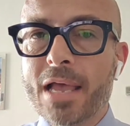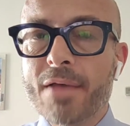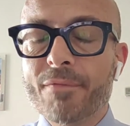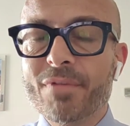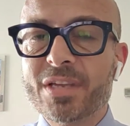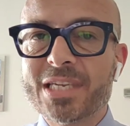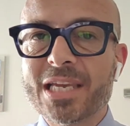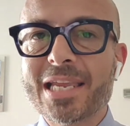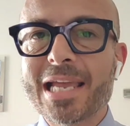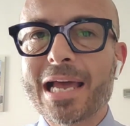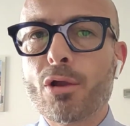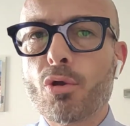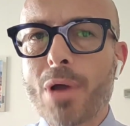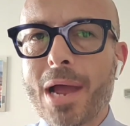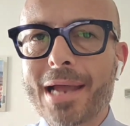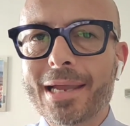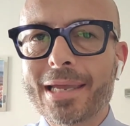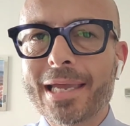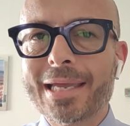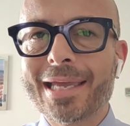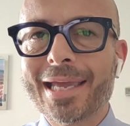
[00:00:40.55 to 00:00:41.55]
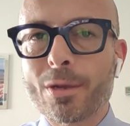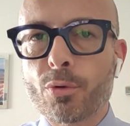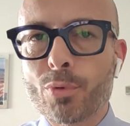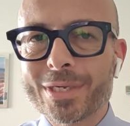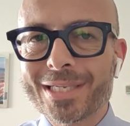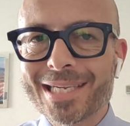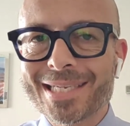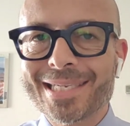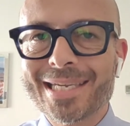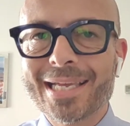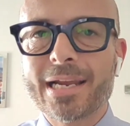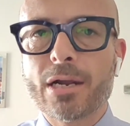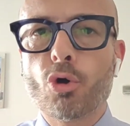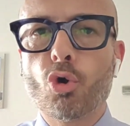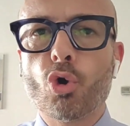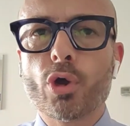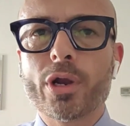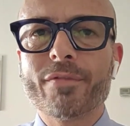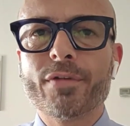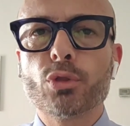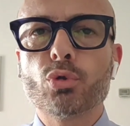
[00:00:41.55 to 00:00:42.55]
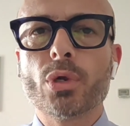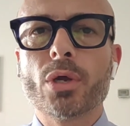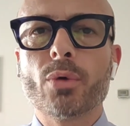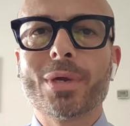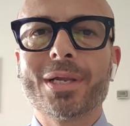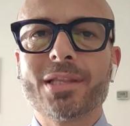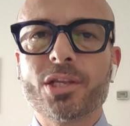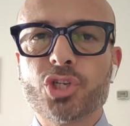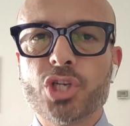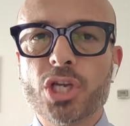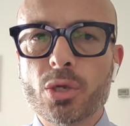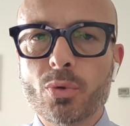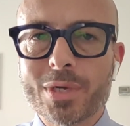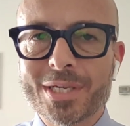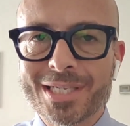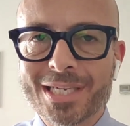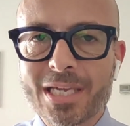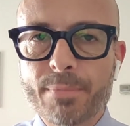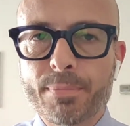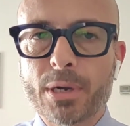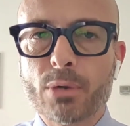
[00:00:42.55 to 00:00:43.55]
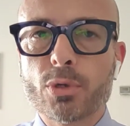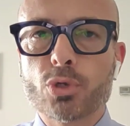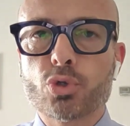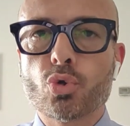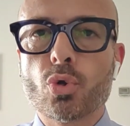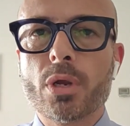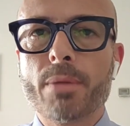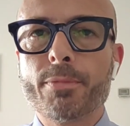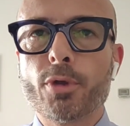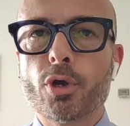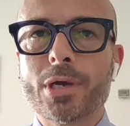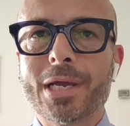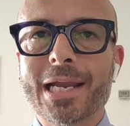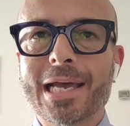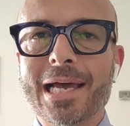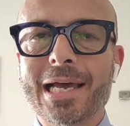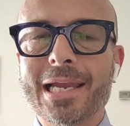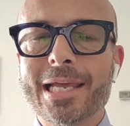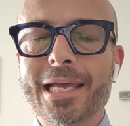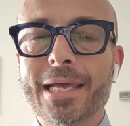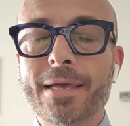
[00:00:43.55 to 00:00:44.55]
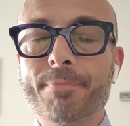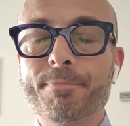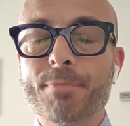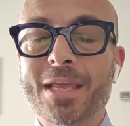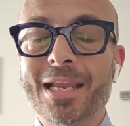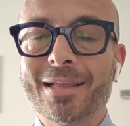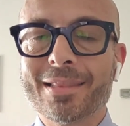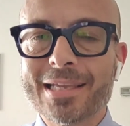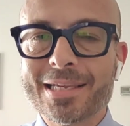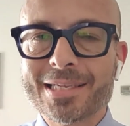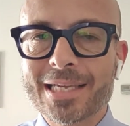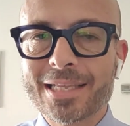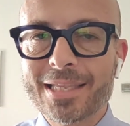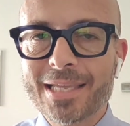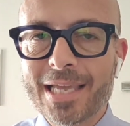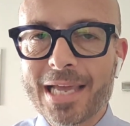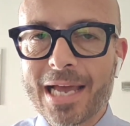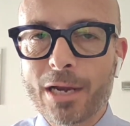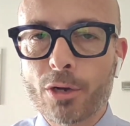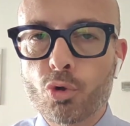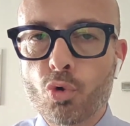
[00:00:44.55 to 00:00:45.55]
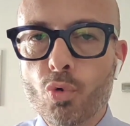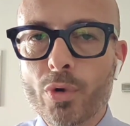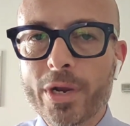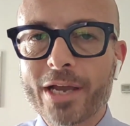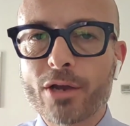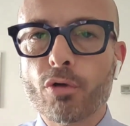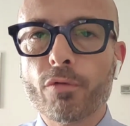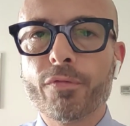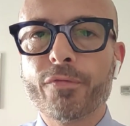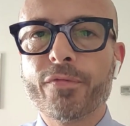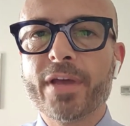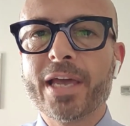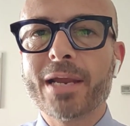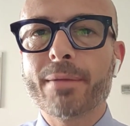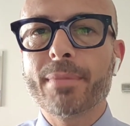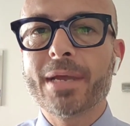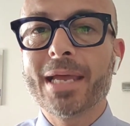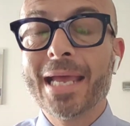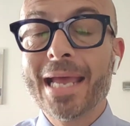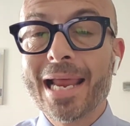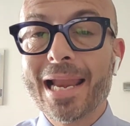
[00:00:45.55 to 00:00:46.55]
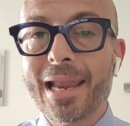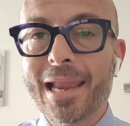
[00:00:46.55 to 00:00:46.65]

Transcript: Vi segnalo anche che questa sera, ore 21.45, sempre qui sul mio canale, in attesa di alcune conferme,